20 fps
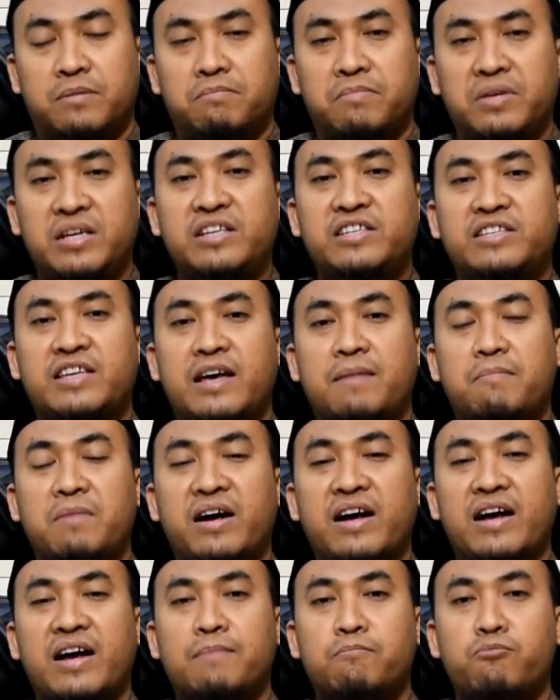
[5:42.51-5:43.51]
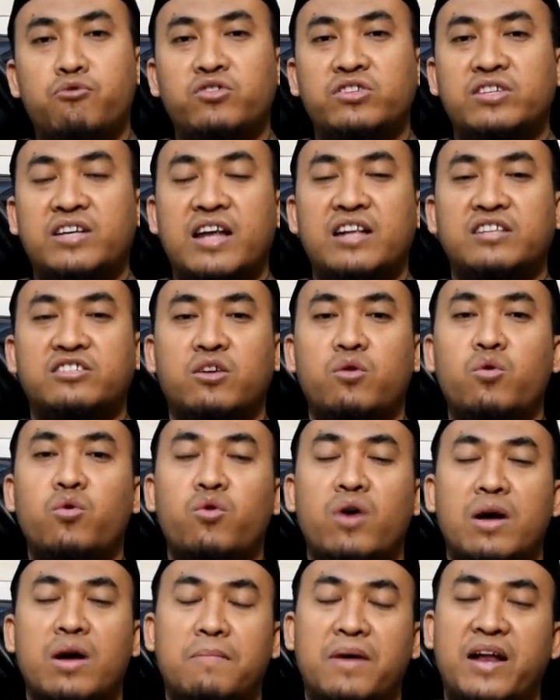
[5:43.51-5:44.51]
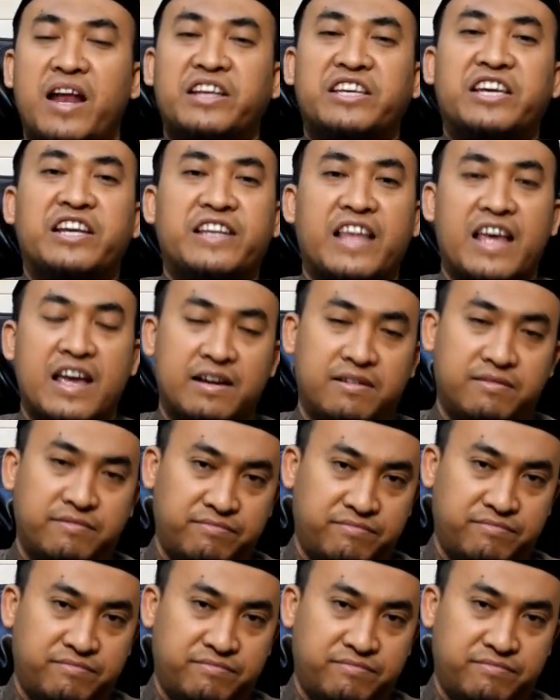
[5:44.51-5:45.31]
bisa menghapuskan seluruh amalan kita